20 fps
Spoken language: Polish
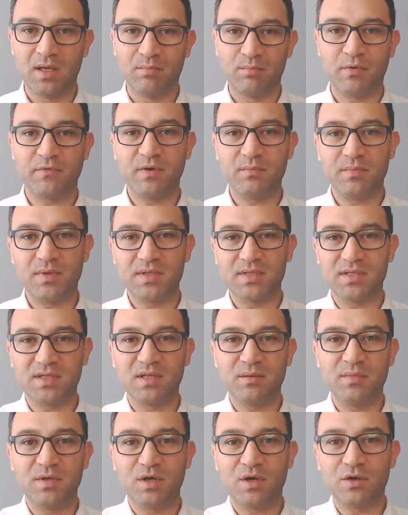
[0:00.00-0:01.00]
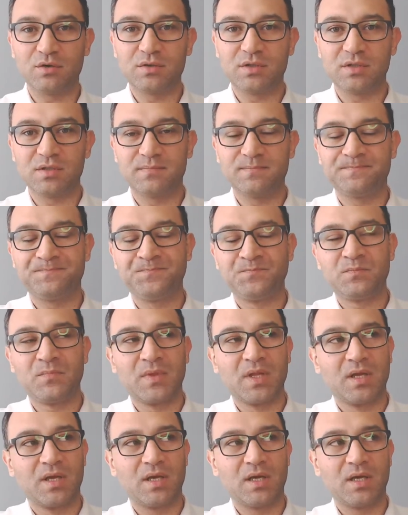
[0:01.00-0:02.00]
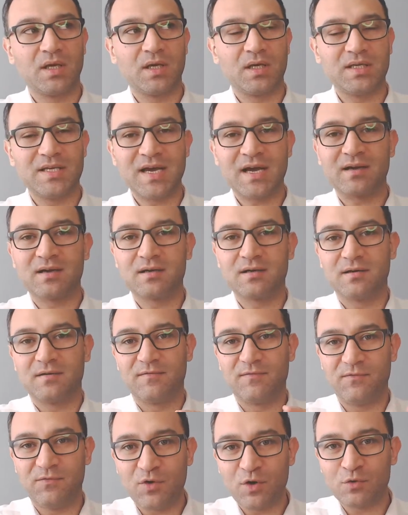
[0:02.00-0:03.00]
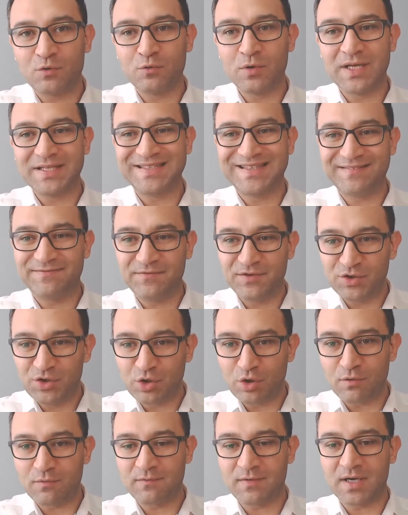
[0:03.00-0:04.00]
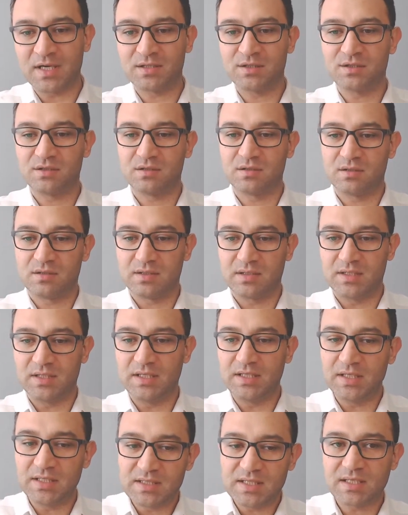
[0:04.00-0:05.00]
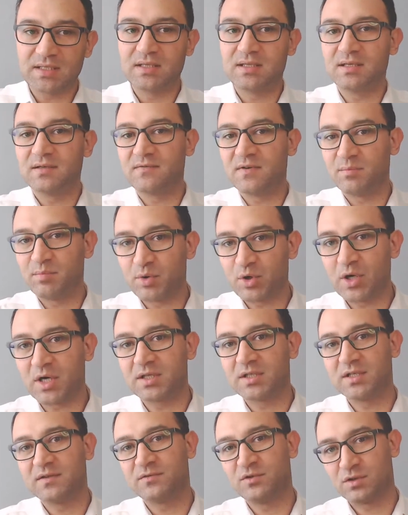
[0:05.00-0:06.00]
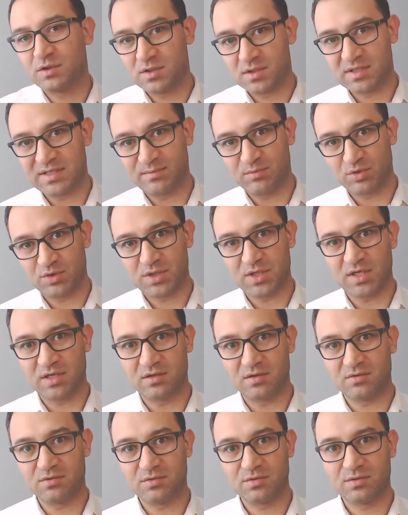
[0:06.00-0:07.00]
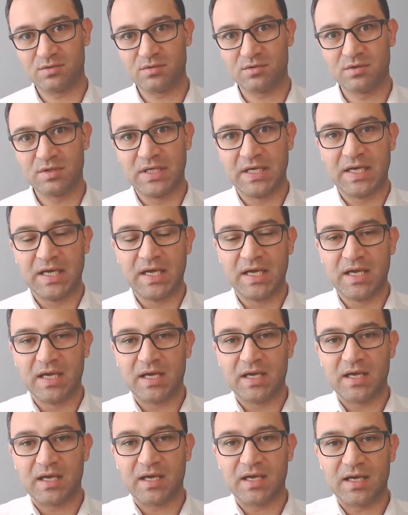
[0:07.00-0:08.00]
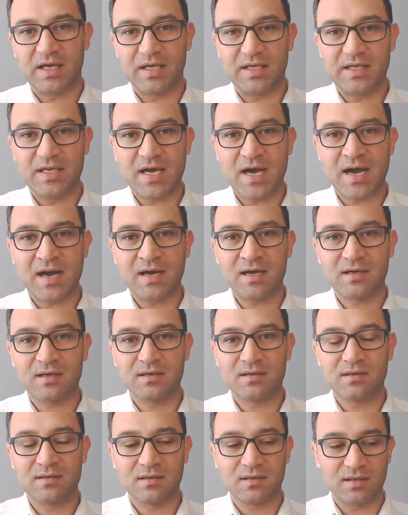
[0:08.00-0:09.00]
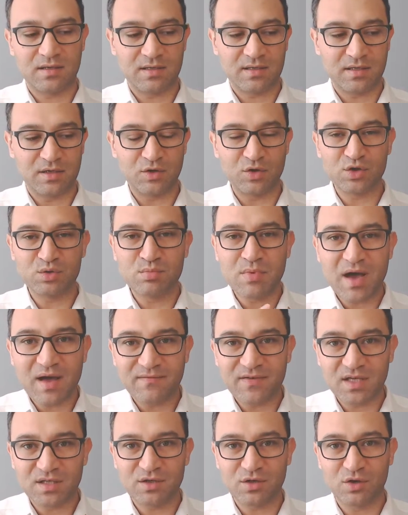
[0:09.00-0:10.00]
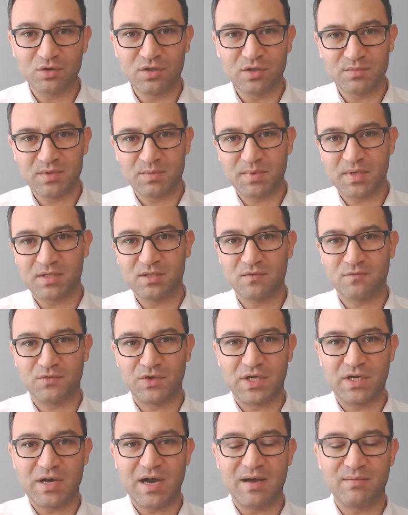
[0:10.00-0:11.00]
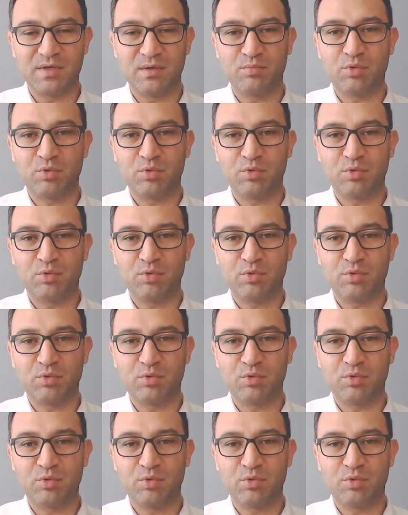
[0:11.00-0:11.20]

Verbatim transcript: Powiem m.in. o tym, jak w ogóle definiować inicjatywę, proaktywność czy samodzielność, e, jak e, rozmawiać o tym z pracownikami.